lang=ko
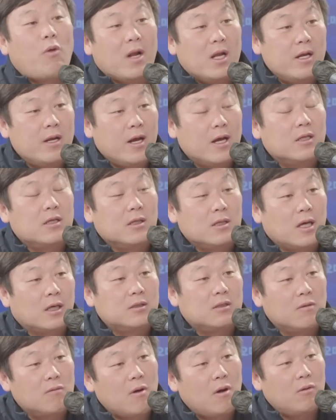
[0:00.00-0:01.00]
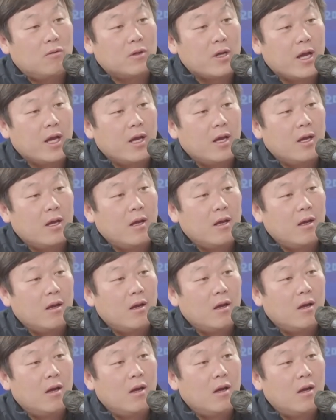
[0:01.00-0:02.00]
관리를 해야 된다. 전광훈에.
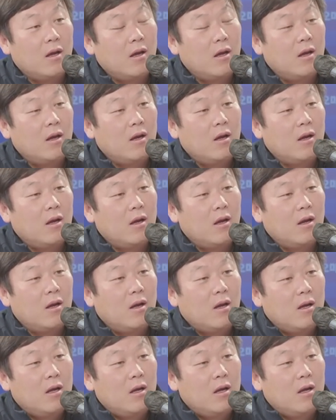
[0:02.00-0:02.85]
음...